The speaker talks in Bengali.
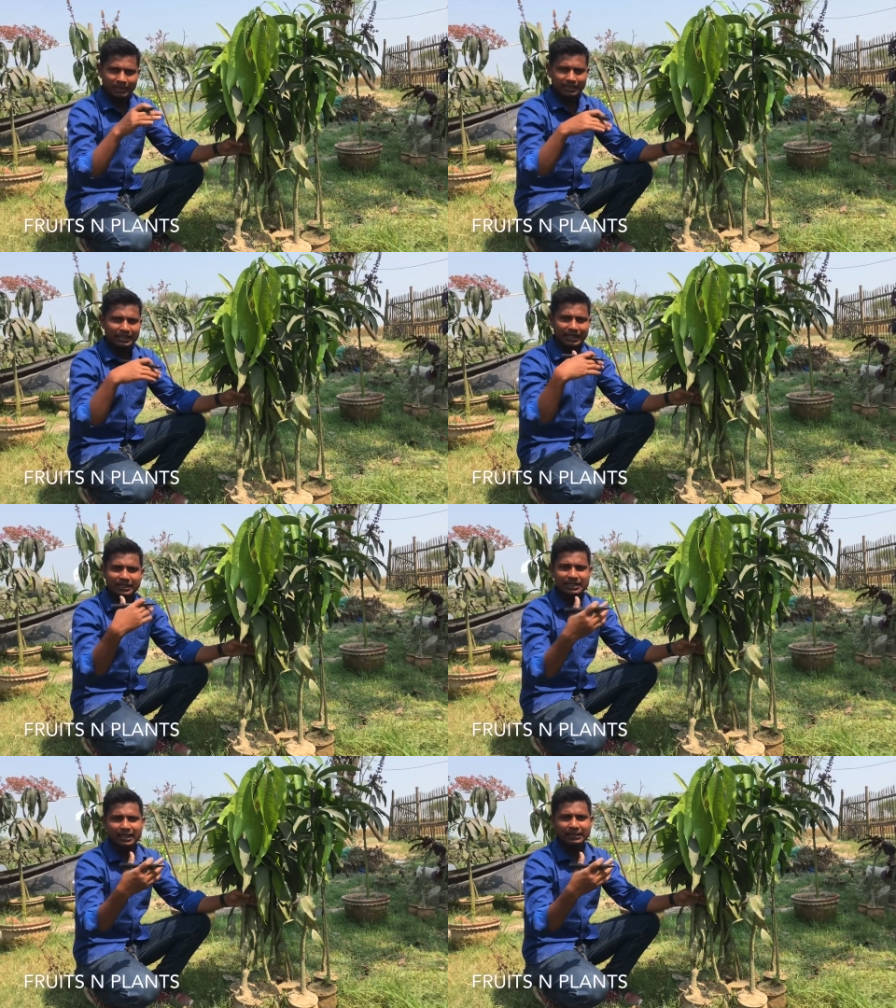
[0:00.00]
তাদের
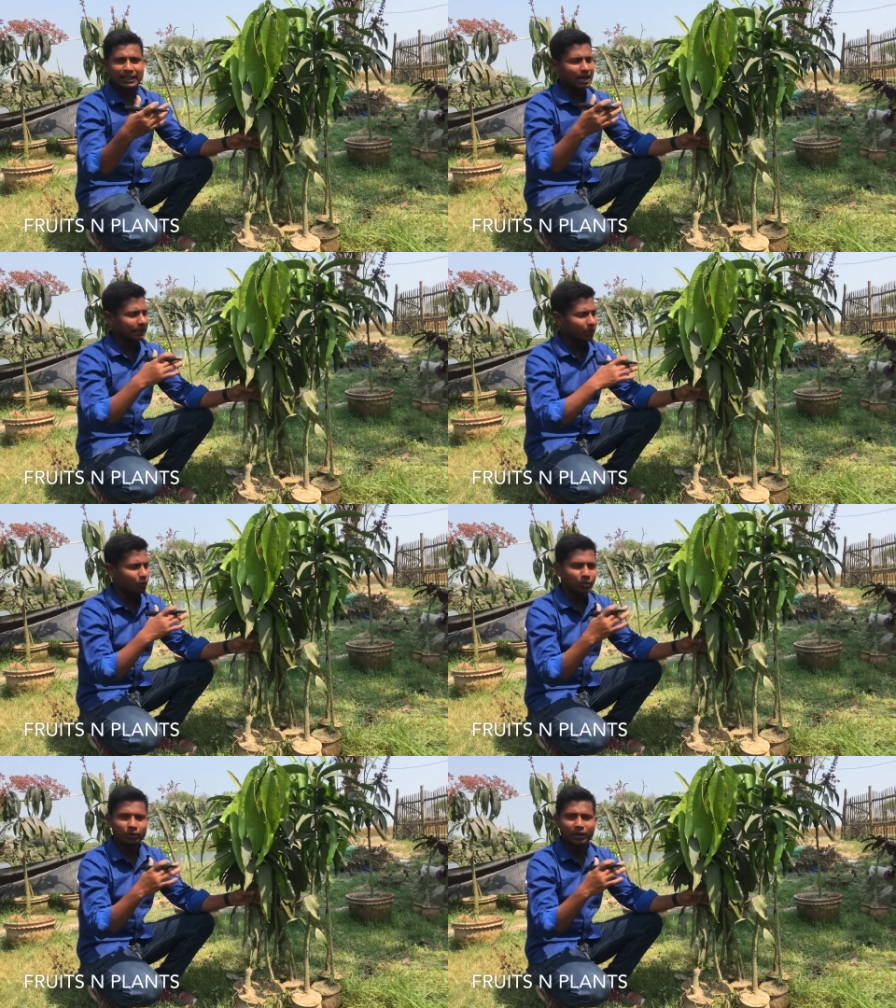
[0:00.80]
ইচ্ছাতে আর কি
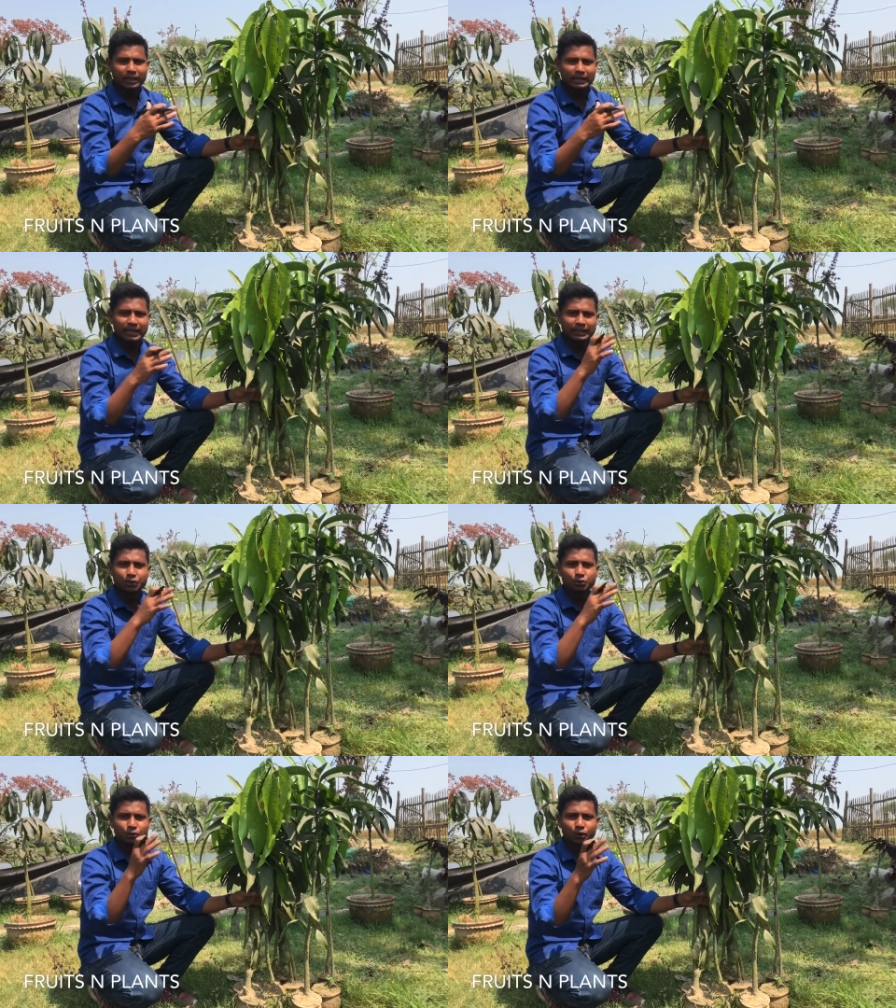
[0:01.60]
রোপণ করে দেখতে
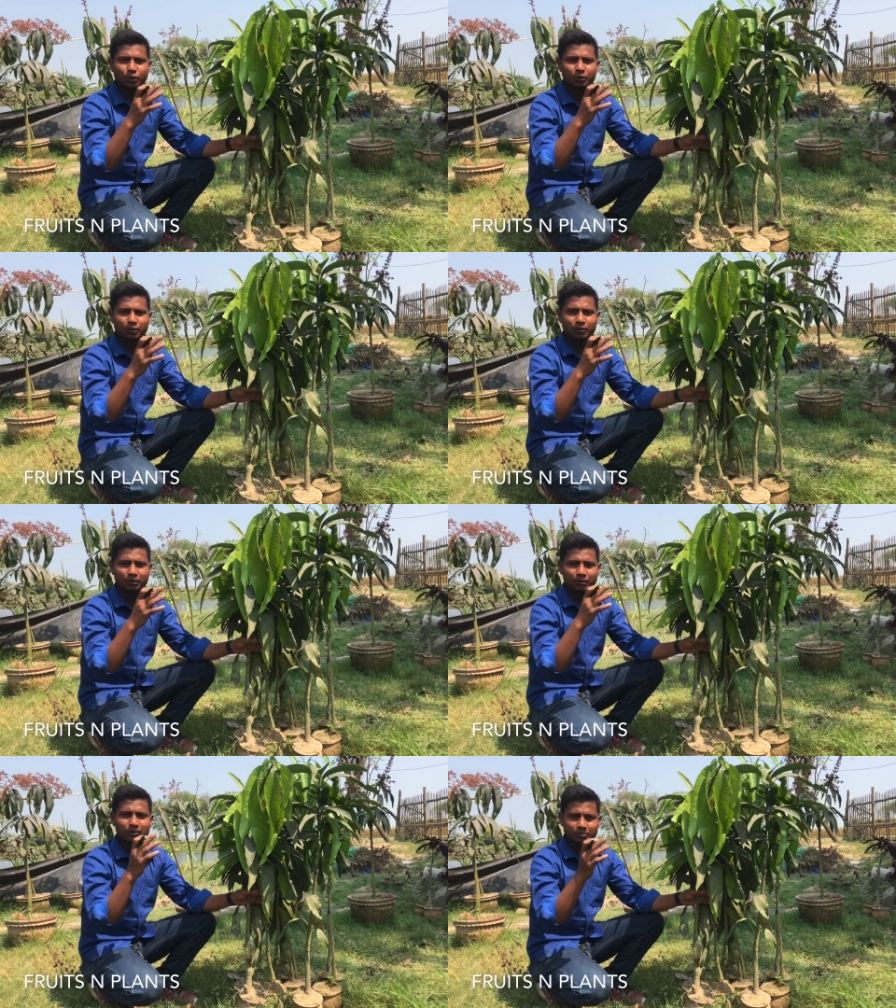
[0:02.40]
সুন্দর
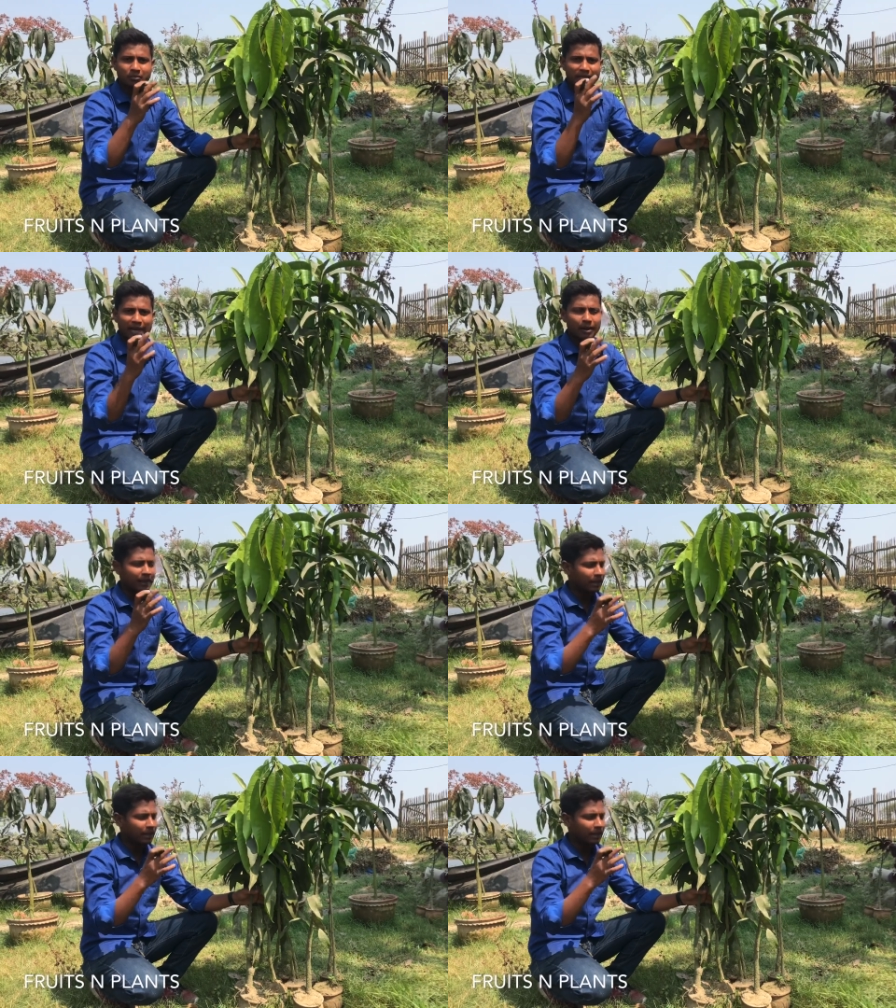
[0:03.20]
দেখাবে